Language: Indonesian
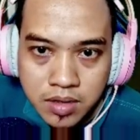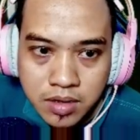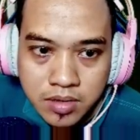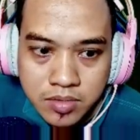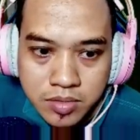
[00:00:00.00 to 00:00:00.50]

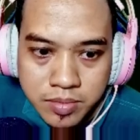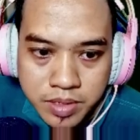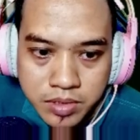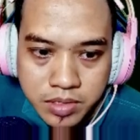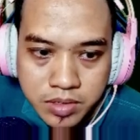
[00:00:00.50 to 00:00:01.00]
eh, itu
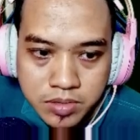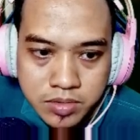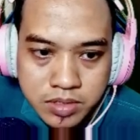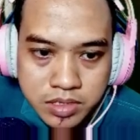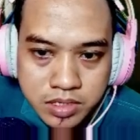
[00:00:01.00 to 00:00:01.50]

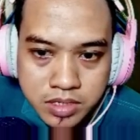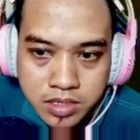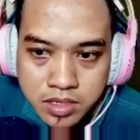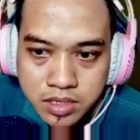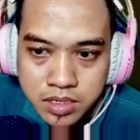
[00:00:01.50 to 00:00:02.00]
terkunci
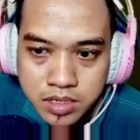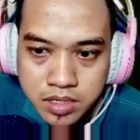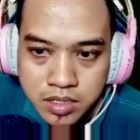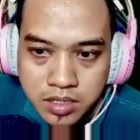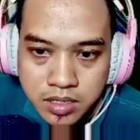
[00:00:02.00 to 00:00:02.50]

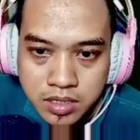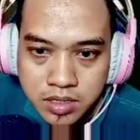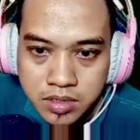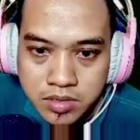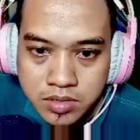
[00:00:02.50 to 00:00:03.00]

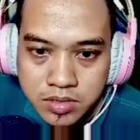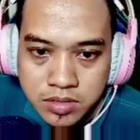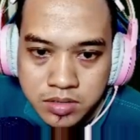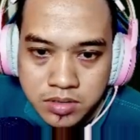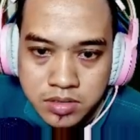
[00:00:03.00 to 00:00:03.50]
terus terus
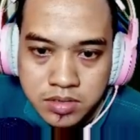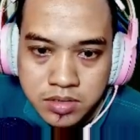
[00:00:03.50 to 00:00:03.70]
terus terus